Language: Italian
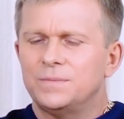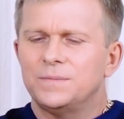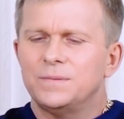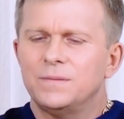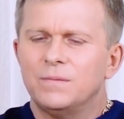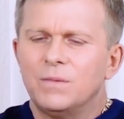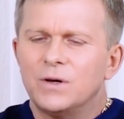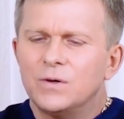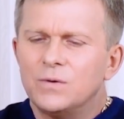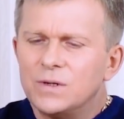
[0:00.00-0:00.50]

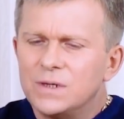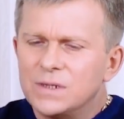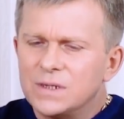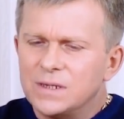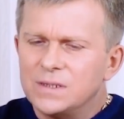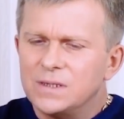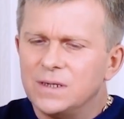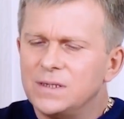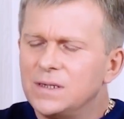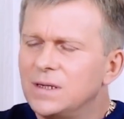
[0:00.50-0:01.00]
Non è
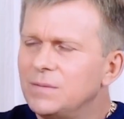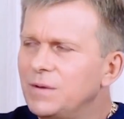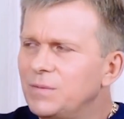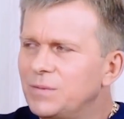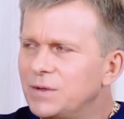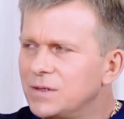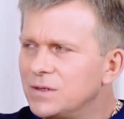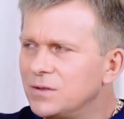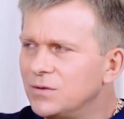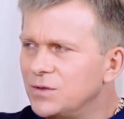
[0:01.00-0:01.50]
una
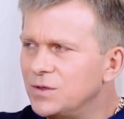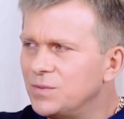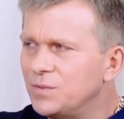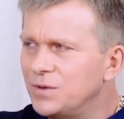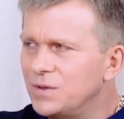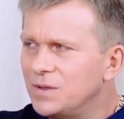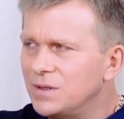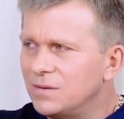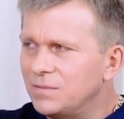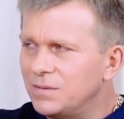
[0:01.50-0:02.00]

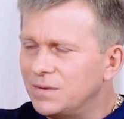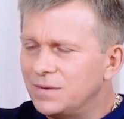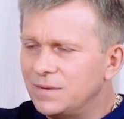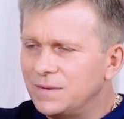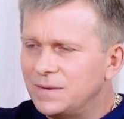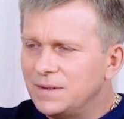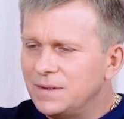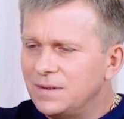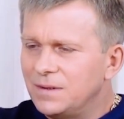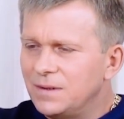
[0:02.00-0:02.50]
meditazione
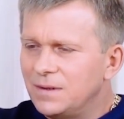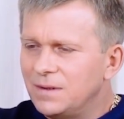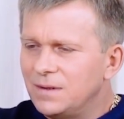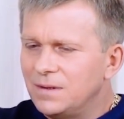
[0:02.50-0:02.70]
oppure una